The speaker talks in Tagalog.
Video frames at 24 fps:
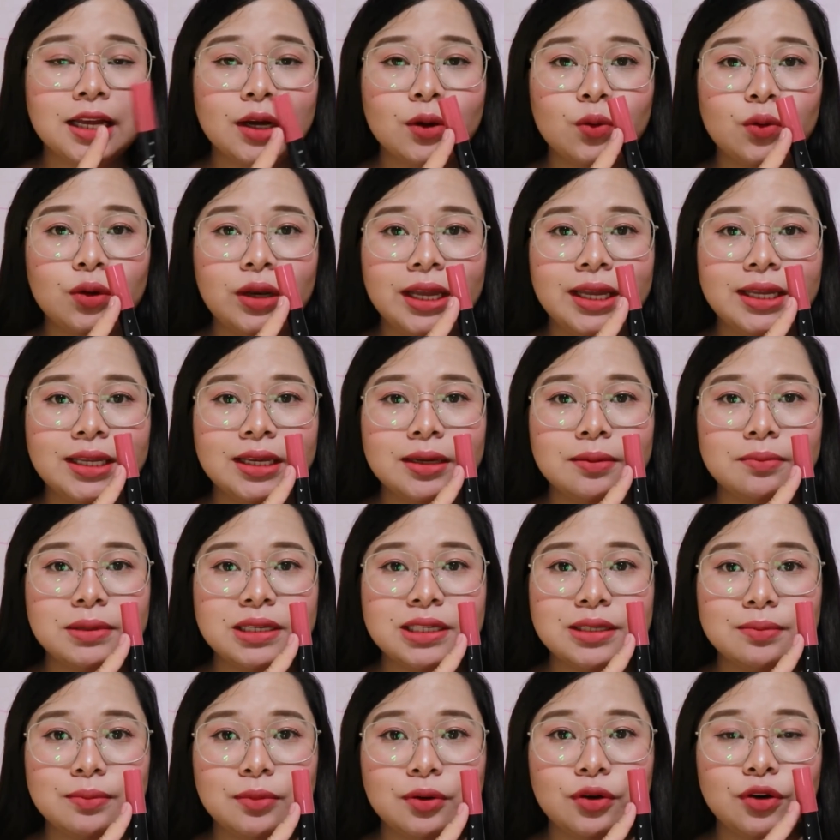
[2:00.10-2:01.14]
kakulay niya
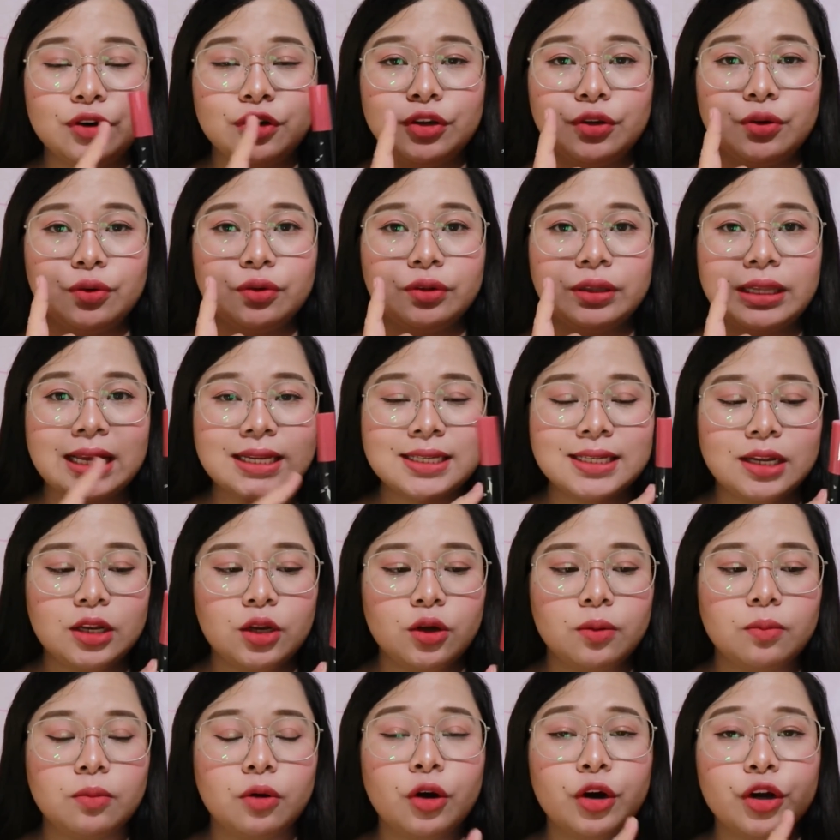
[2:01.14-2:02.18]
mismo yung nasa
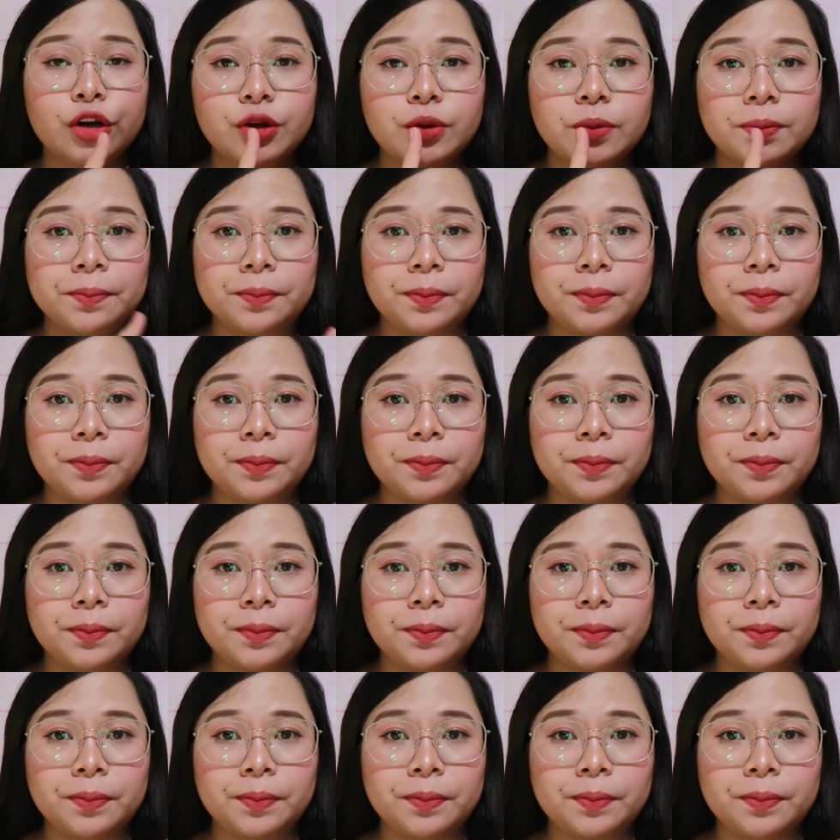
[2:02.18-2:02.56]
loob or yung